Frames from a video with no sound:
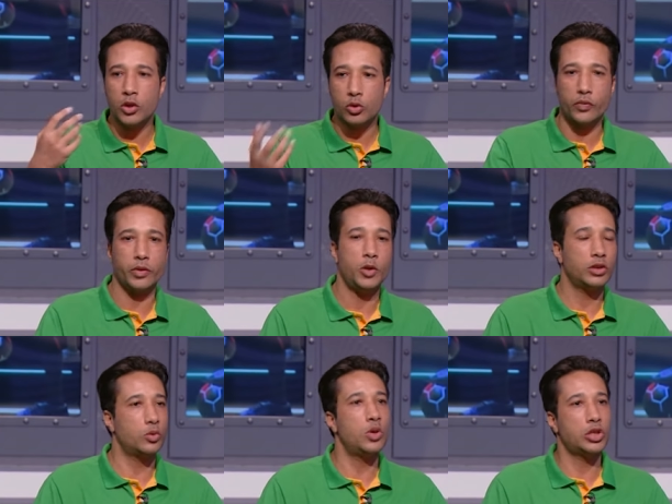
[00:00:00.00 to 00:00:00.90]
وانتوا
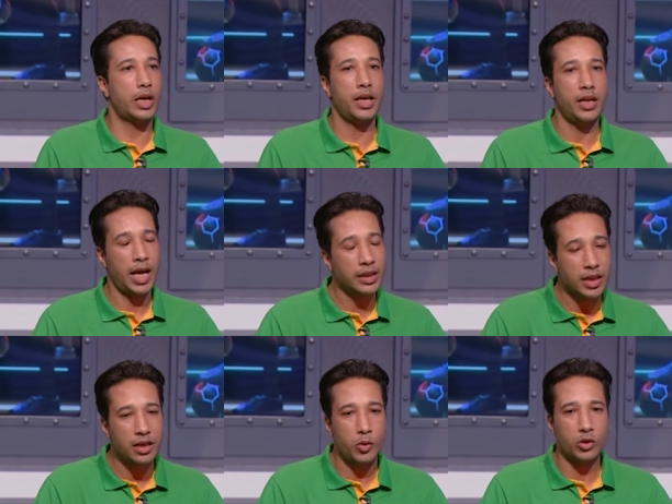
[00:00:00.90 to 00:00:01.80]
في الماتش وهو شغال
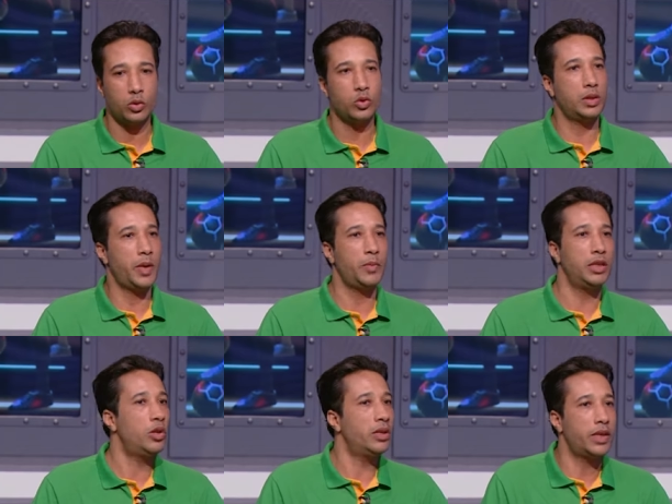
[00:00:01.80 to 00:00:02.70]
حتى انا برضو كنت
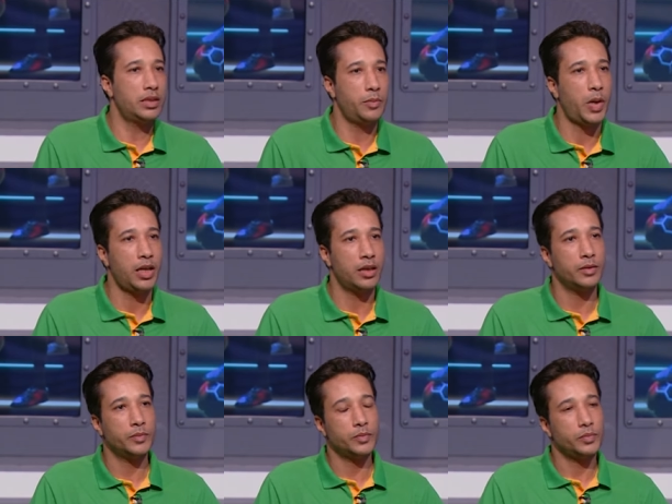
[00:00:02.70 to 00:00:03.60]
بعمل ده وانا في غزل المحل